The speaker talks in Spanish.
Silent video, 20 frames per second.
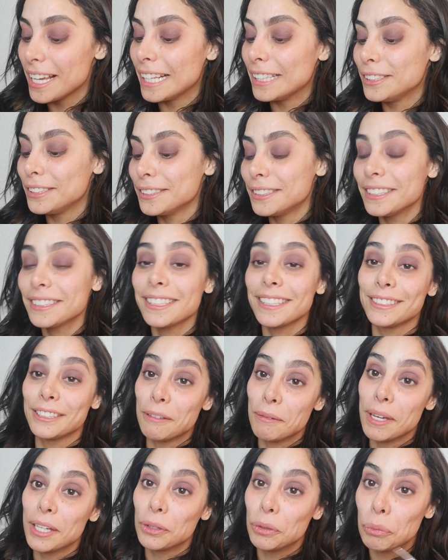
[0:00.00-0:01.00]
El chiste es que se
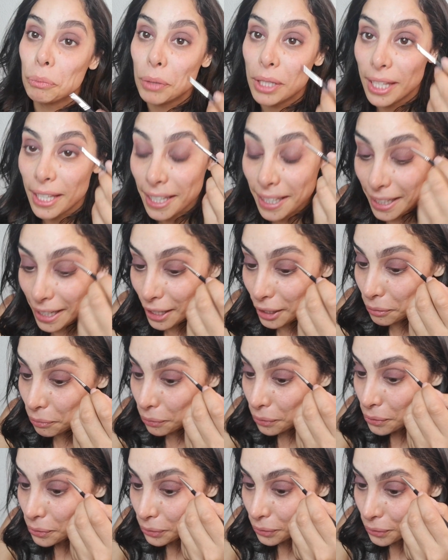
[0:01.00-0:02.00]
vea tupida en las
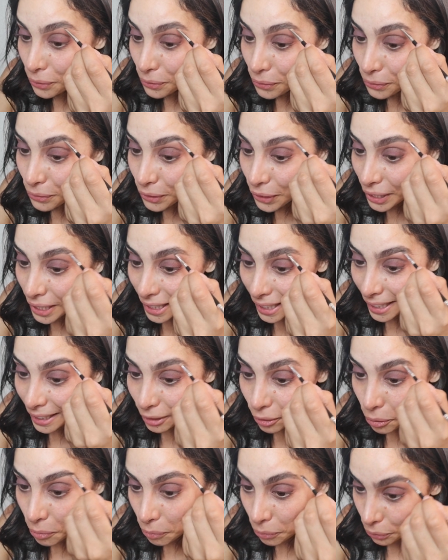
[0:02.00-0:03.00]
fotos y que
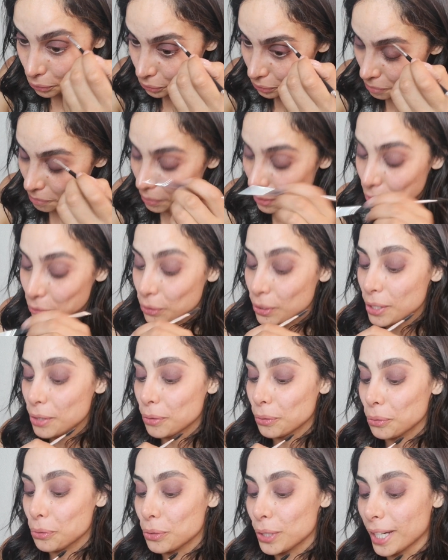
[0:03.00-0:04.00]
todo el mundo se impresione
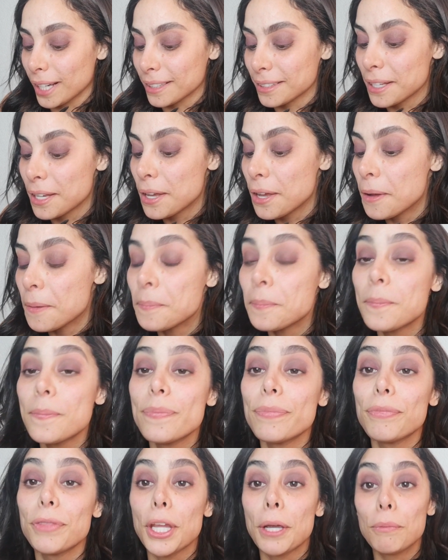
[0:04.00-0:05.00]
con tus cejas.
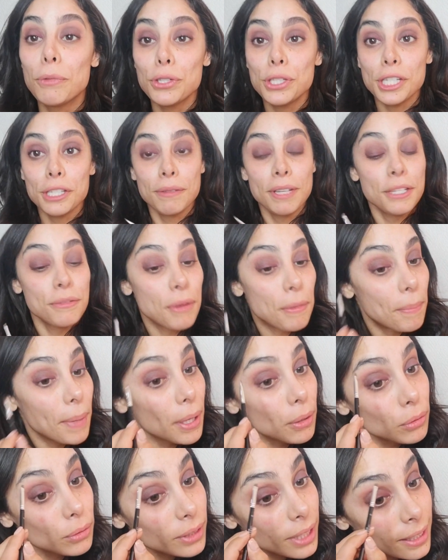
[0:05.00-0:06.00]
Muchas veces me
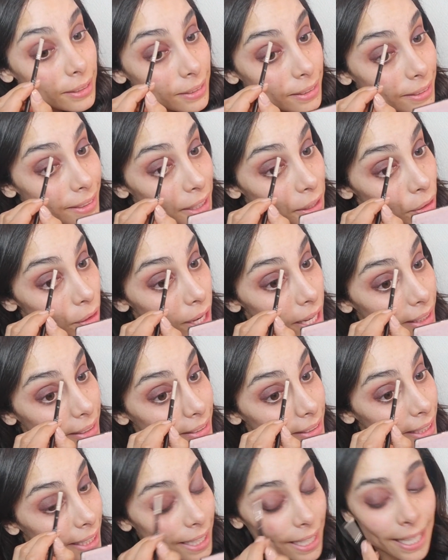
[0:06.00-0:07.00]
preguntan si tengo las
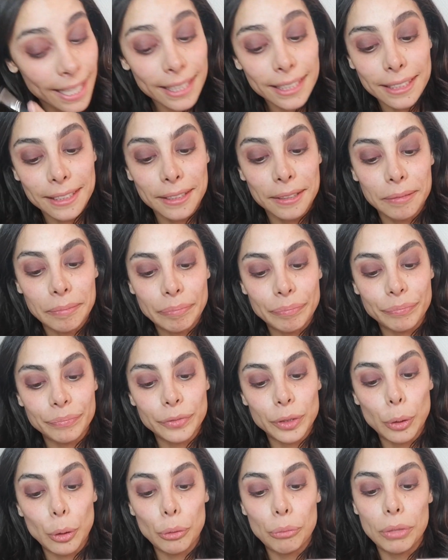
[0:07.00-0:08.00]
cejas
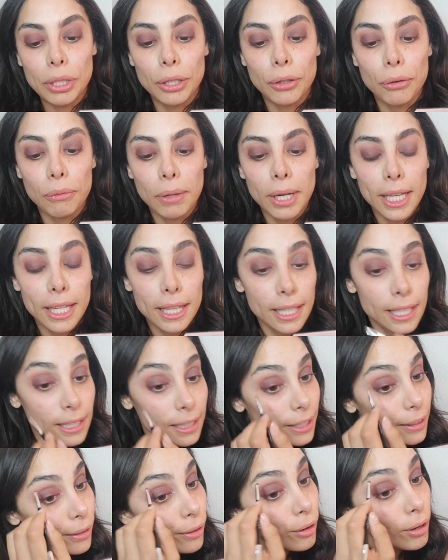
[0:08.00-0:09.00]
con microblading.
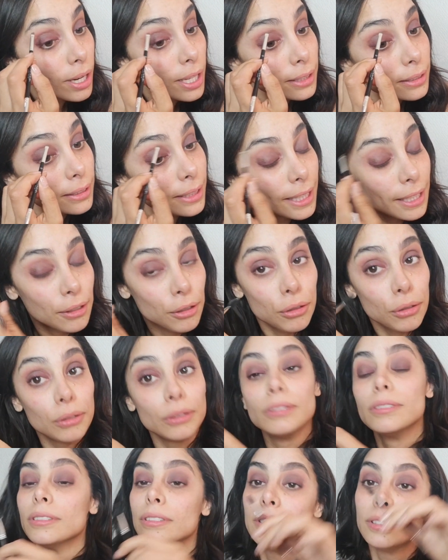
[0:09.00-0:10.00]
No las tengo
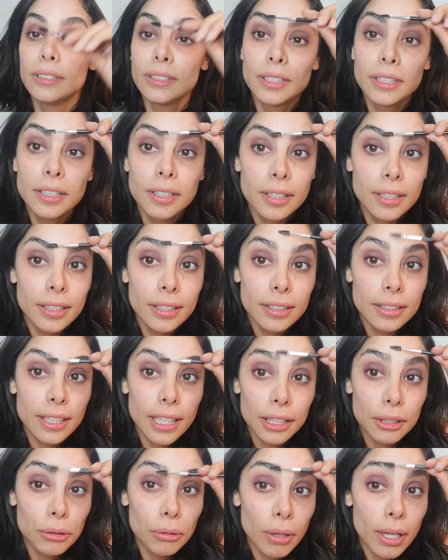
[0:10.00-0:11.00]

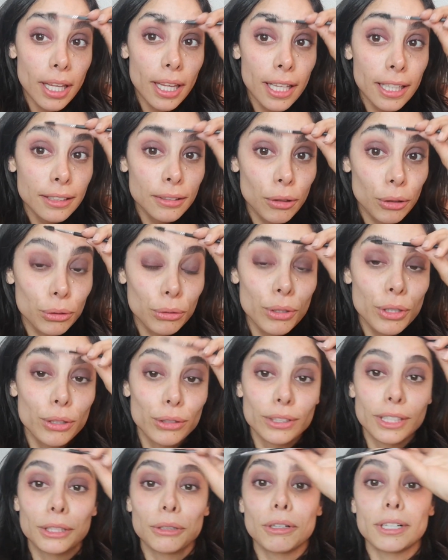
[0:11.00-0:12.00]
tatuadas. Los
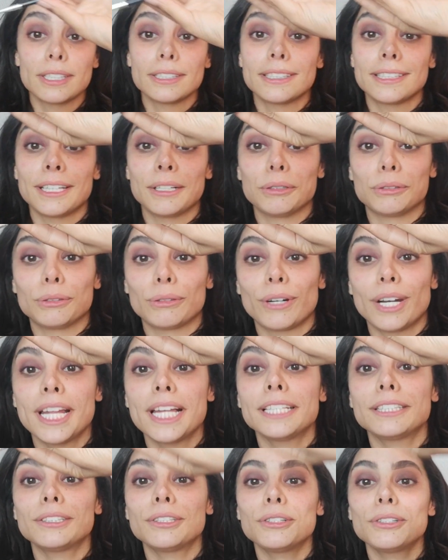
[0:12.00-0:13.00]
únicos tatuajes que tengo son
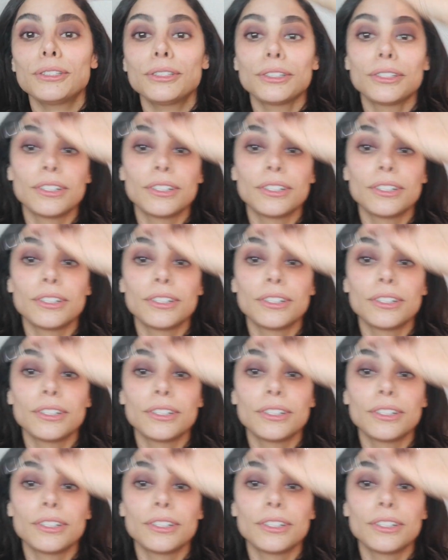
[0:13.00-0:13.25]
estos.